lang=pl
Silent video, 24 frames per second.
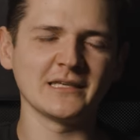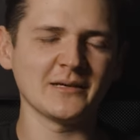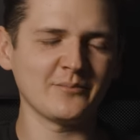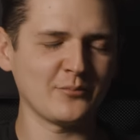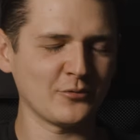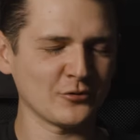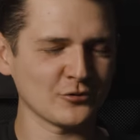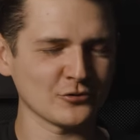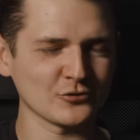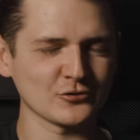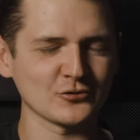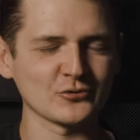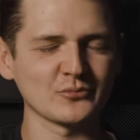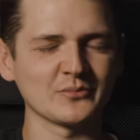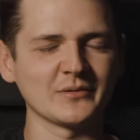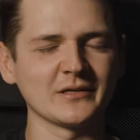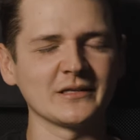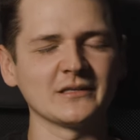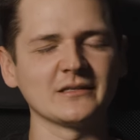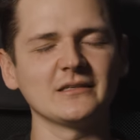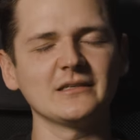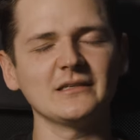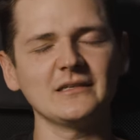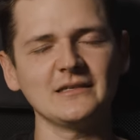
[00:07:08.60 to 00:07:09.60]

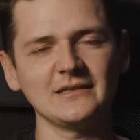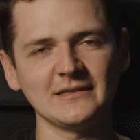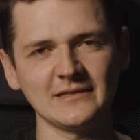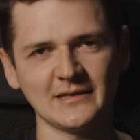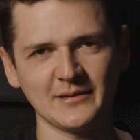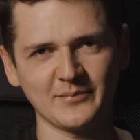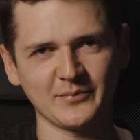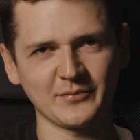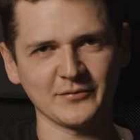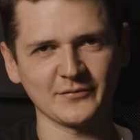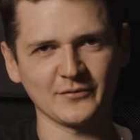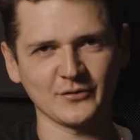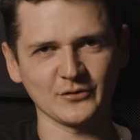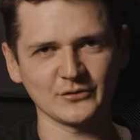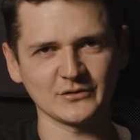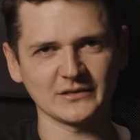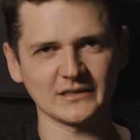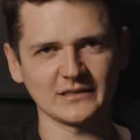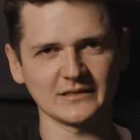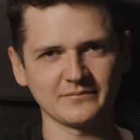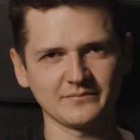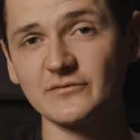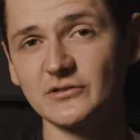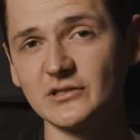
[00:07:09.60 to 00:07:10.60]
nieporozumień i
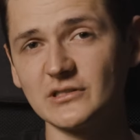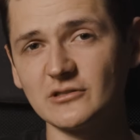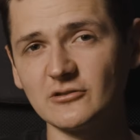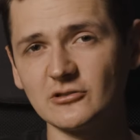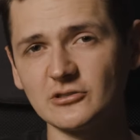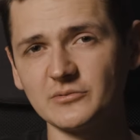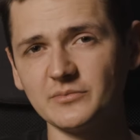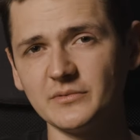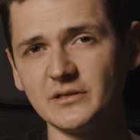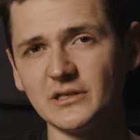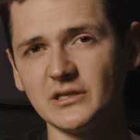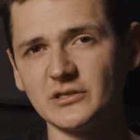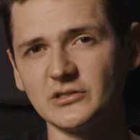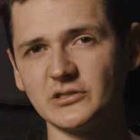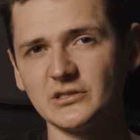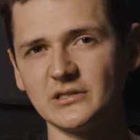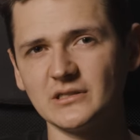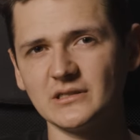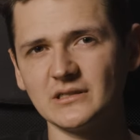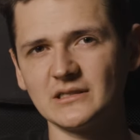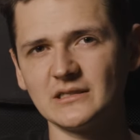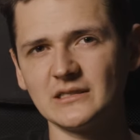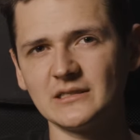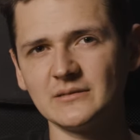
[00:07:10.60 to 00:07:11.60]
niepowodzeń. Wszystko zmienia
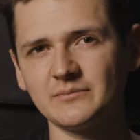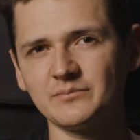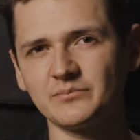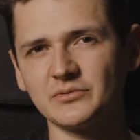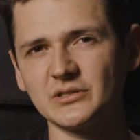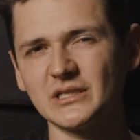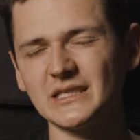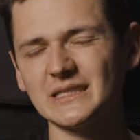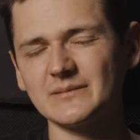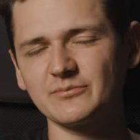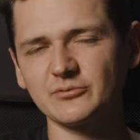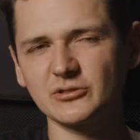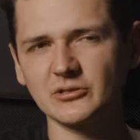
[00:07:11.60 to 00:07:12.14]
się, gdy przez